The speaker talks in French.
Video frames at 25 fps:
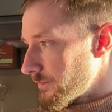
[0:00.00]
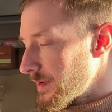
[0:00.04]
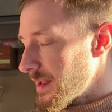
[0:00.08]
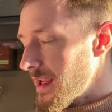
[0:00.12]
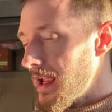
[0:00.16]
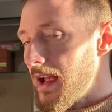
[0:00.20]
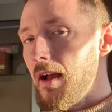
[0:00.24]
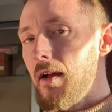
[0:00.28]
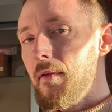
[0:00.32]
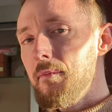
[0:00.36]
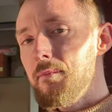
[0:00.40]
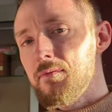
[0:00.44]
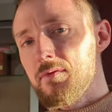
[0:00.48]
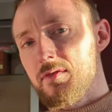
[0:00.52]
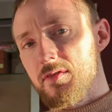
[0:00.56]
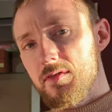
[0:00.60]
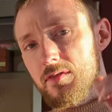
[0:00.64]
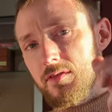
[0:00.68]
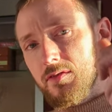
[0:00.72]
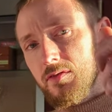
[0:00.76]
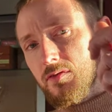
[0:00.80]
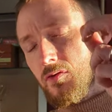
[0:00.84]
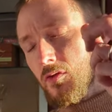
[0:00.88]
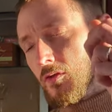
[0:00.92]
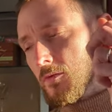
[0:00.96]
Il y a une
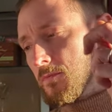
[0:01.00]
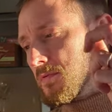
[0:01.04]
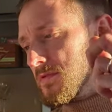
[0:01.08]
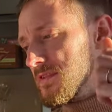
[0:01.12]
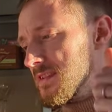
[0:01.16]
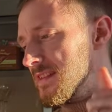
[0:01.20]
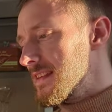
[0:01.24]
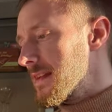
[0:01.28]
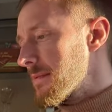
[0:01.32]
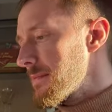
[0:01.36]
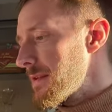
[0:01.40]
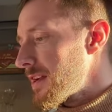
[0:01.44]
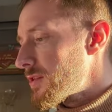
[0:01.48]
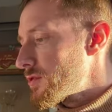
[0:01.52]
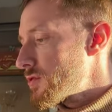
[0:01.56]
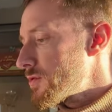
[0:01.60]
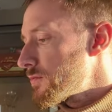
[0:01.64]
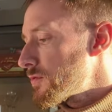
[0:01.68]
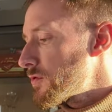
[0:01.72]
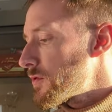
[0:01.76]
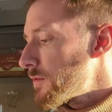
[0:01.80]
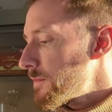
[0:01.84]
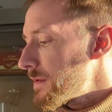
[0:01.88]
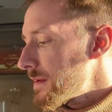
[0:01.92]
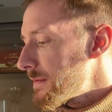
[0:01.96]
toute petite
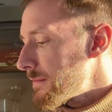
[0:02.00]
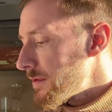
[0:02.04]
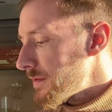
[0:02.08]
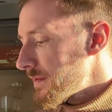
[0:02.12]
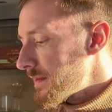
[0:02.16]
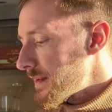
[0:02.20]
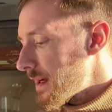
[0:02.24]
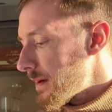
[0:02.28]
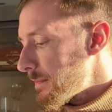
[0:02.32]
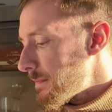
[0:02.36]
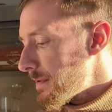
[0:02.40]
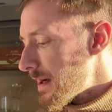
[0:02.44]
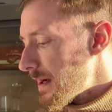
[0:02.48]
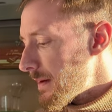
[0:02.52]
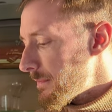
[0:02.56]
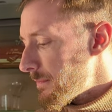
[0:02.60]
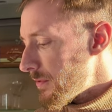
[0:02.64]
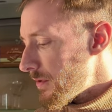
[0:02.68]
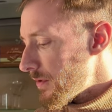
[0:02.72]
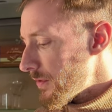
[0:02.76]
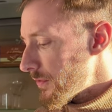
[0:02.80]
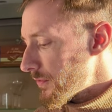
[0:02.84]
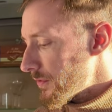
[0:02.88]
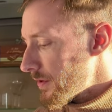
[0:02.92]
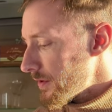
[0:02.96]
amertume complémentaire par
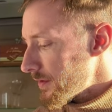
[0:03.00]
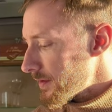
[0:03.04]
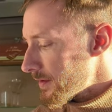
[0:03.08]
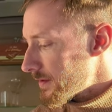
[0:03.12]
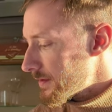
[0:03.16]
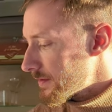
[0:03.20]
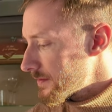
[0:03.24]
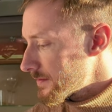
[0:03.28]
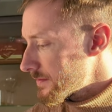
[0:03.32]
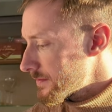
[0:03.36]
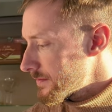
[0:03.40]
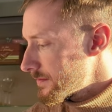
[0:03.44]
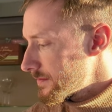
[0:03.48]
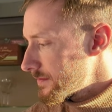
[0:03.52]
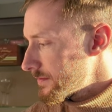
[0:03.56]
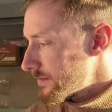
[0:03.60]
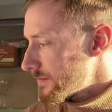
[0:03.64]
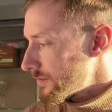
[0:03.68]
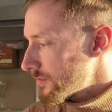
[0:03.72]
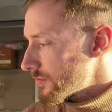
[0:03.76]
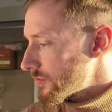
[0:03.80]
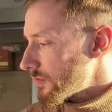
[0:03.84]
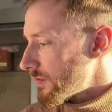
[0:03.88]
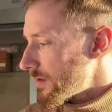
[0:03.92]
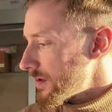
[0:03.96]
rapport aux autres,
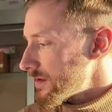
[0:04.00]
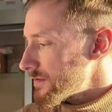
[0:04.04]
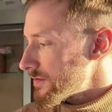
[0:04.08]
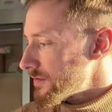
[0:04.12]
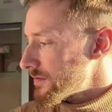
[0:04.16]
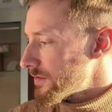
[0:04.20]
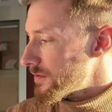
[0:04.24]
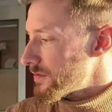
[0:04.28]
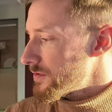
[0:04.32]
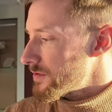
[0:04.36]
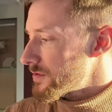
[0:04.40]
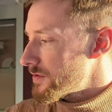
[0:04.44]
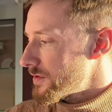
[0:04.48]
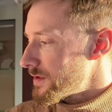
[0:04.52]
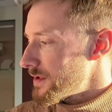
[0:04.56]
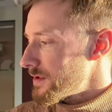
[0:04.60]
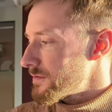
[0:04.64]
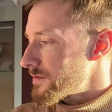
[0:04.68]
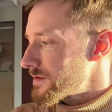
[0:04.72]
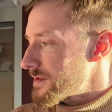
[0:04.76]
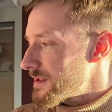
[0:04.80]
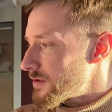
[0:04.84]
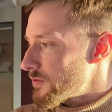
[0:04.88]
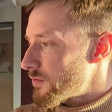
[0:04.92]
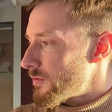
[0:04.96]
aux trois autres que je connais,
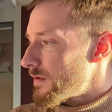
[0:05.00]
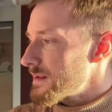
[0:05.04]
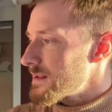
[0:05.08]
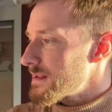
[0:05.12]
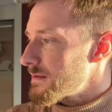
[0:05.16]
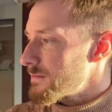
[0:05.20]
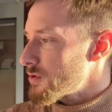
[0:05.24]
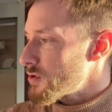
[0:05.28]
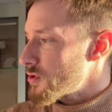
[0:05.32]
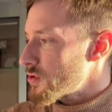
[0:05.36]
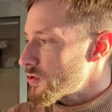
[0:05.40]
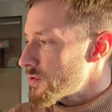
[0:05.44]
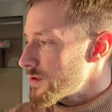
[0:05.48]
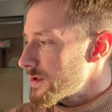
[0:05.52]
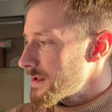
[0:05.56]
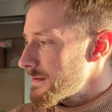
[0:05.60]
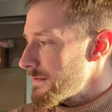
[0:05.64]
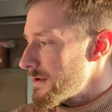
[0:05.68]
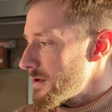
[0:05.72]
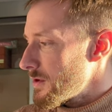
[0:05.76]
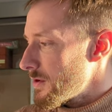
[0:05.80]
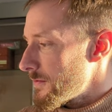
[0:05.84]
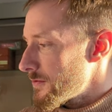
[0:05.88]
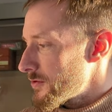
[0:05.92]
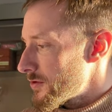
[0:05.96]
donc c'est le troisième que je connais
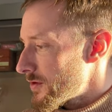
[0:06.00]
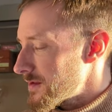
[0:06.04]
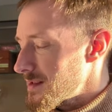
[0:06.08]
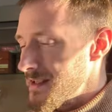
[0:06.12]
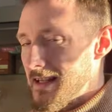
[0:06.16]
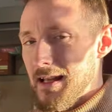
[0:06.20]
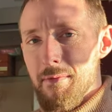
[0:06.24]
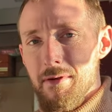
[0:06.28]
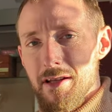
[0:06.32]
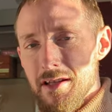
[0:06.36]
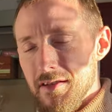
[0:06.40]
maintenant à la sortie de la